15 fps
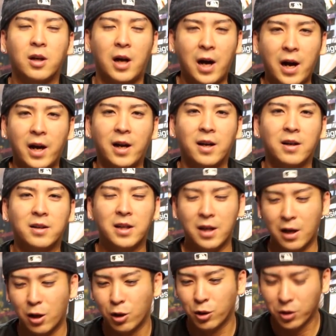はい。
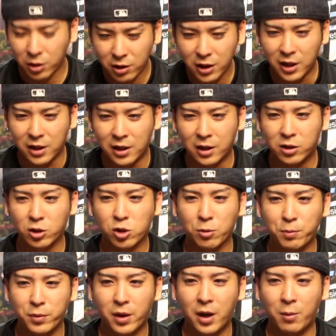で、古い
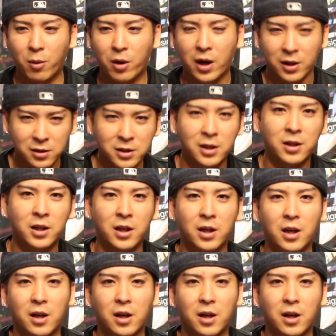ネットショップはもう完全に、